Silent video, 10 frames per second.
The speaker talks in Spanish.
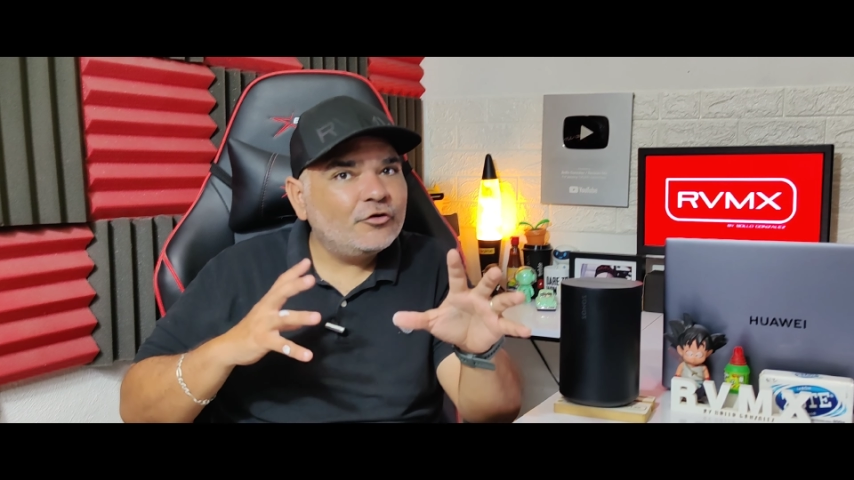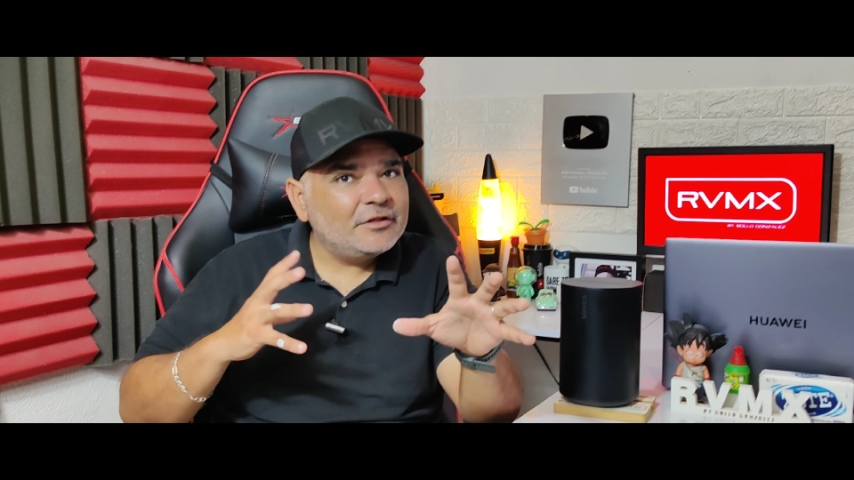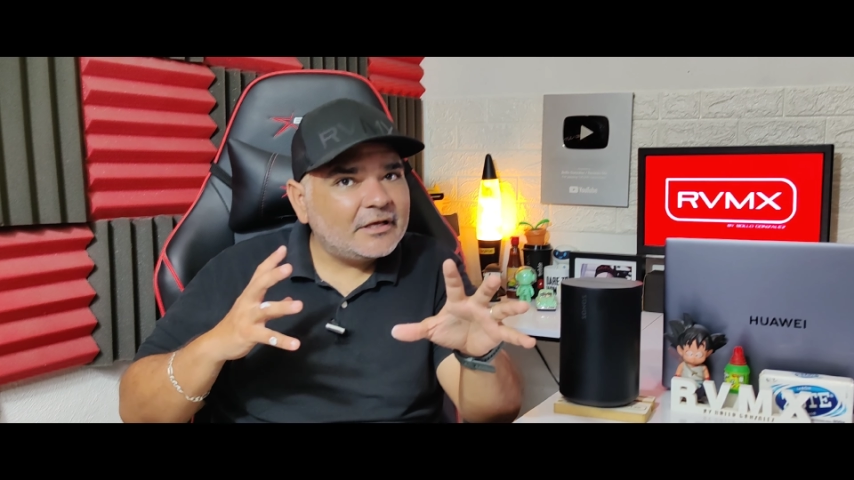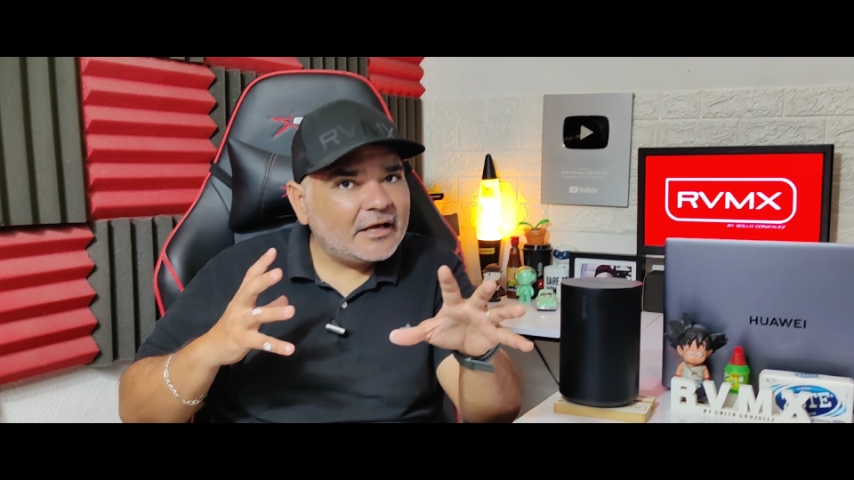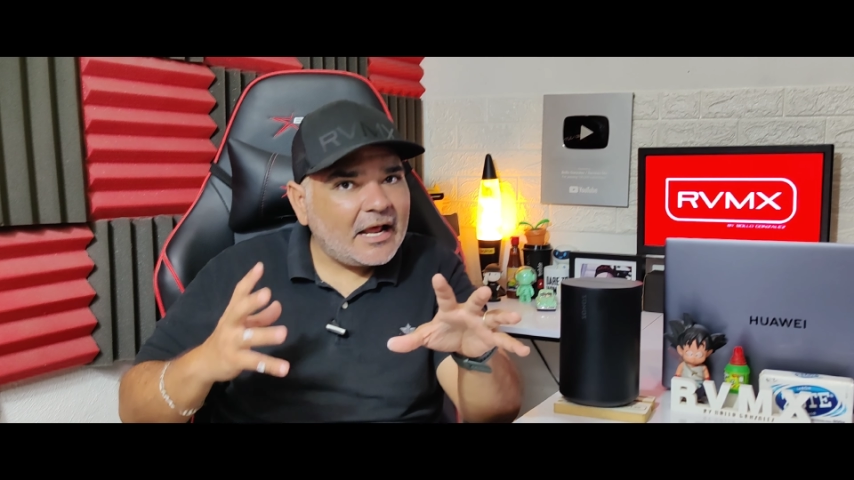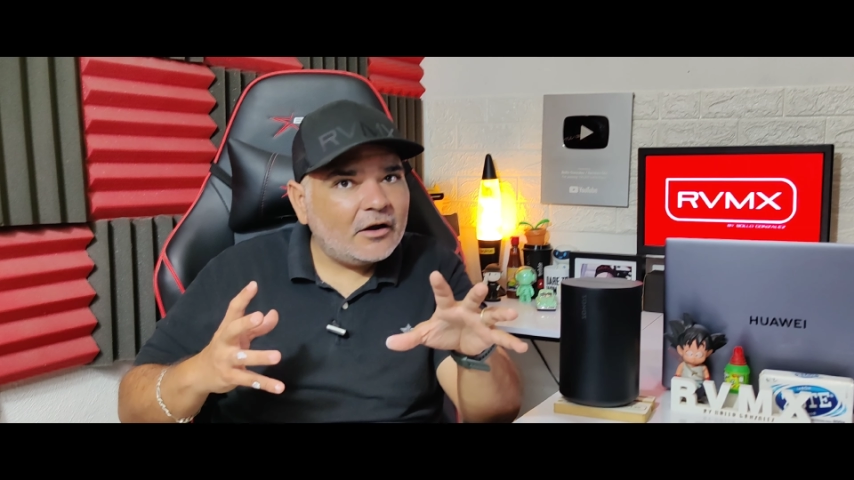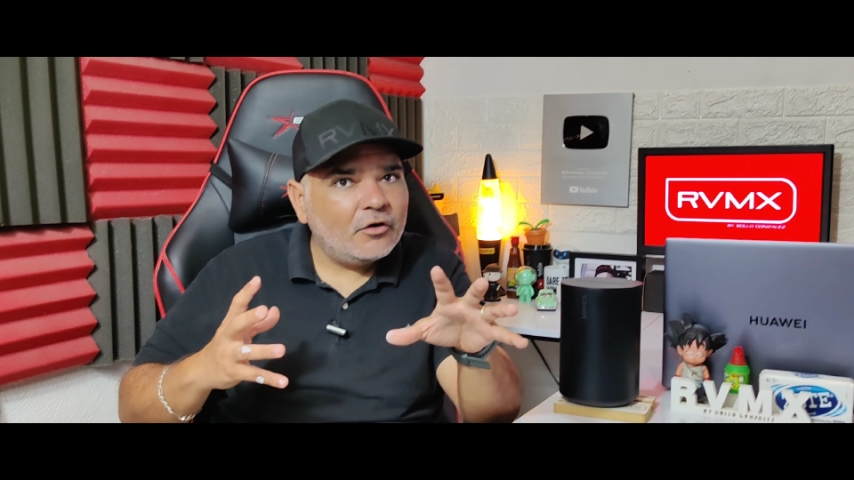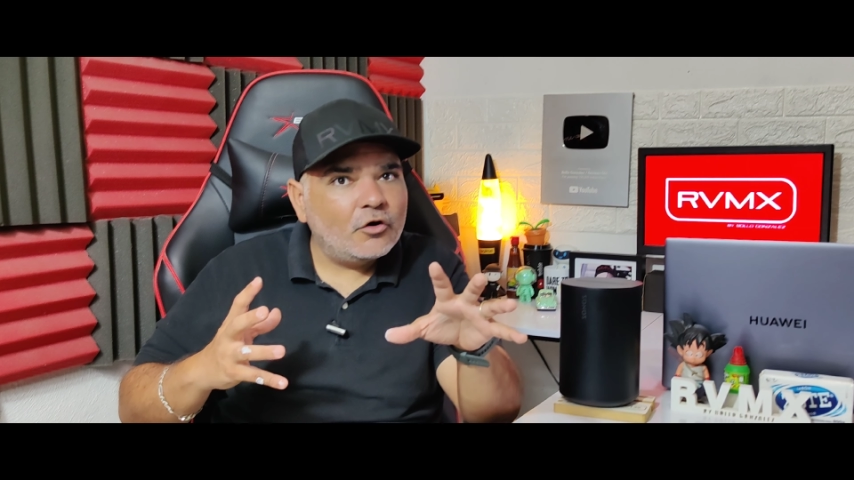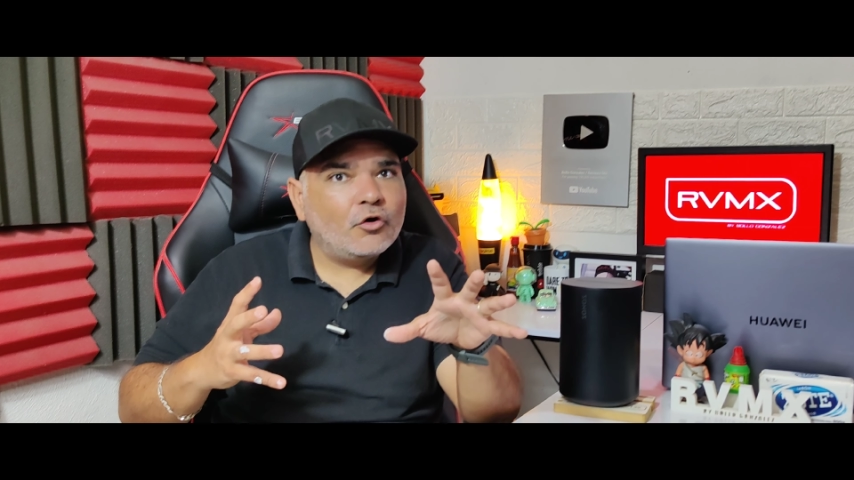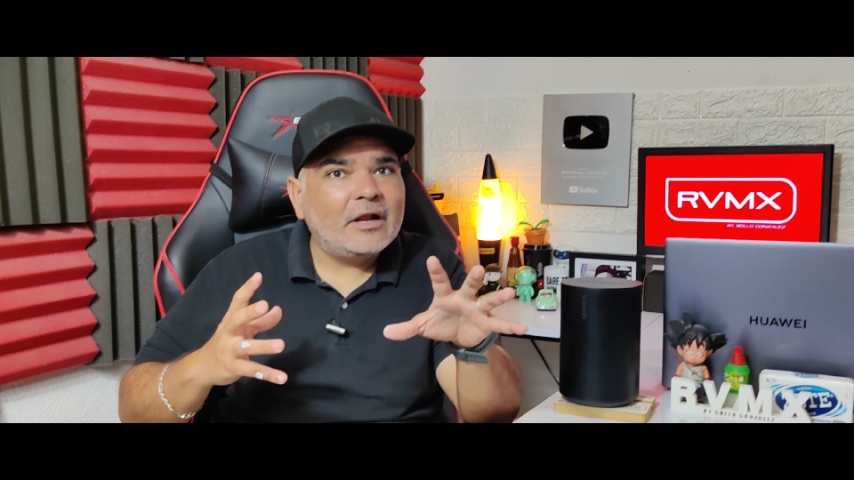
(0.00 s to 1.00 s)
yo
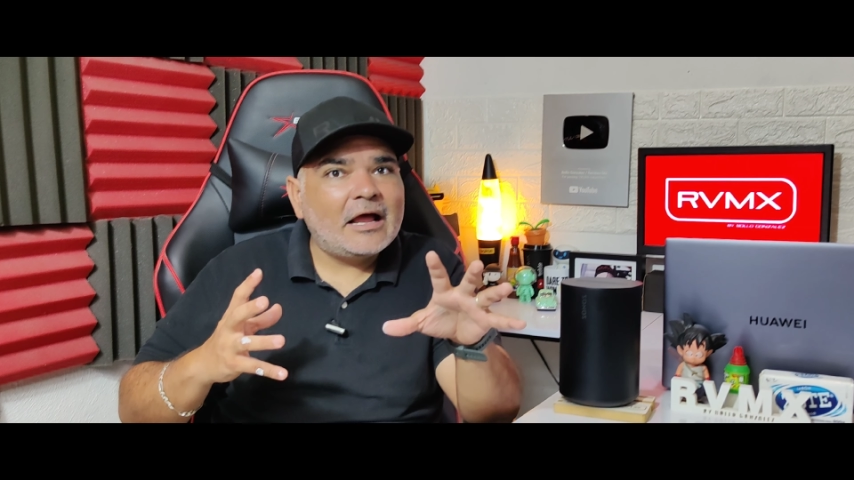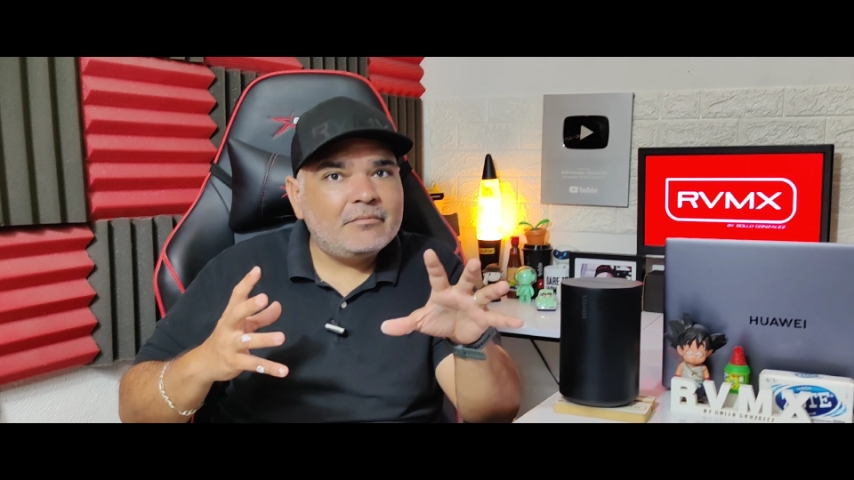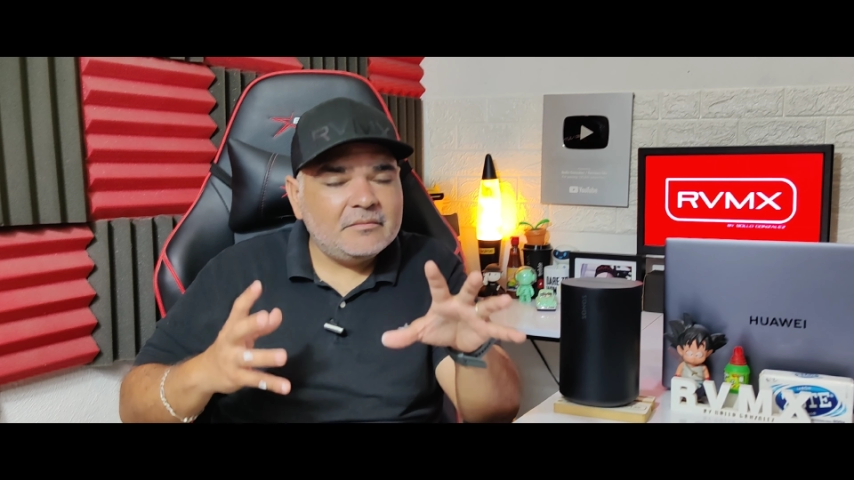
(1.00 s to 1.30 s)
integrarlo con la